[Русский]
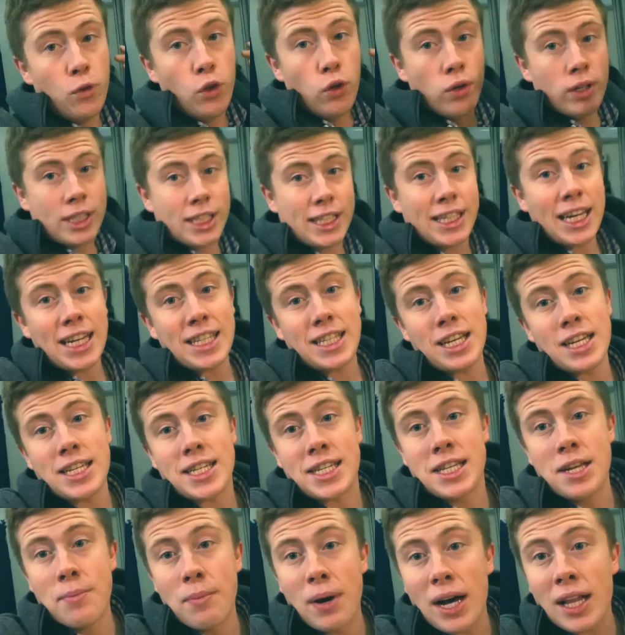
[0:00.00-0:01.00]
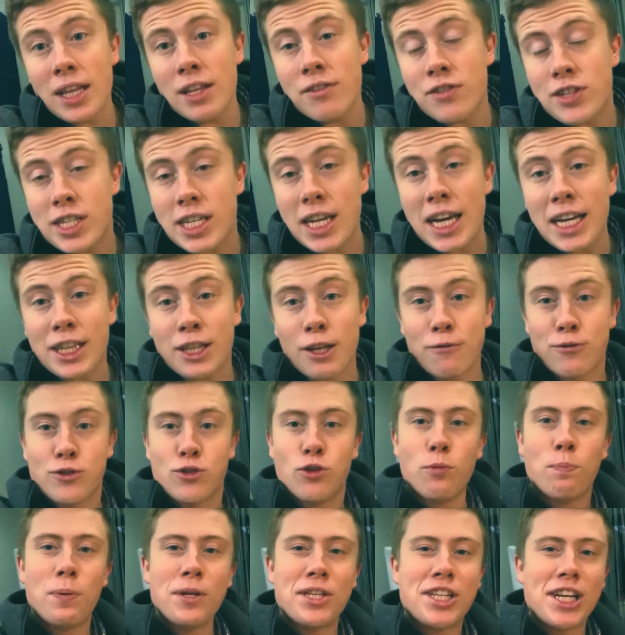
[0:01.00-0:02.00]
Ну и, кстати, я снимала вся эта
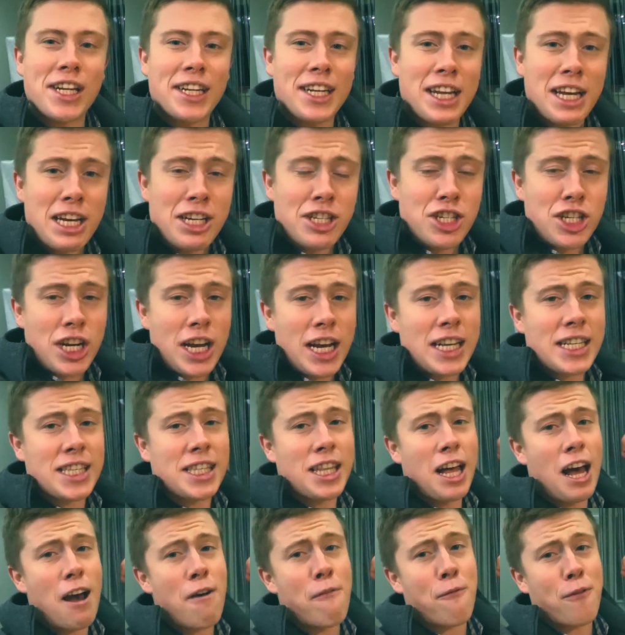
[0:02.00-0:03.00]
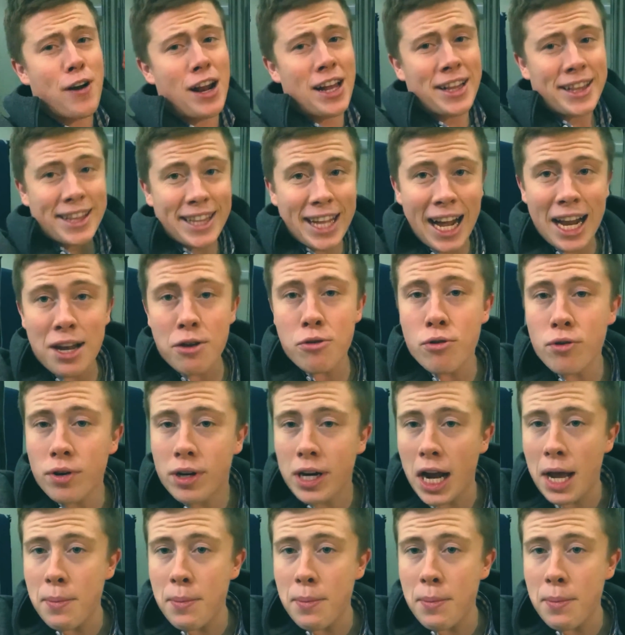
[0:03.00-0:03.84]
вступительная часть на фронтальную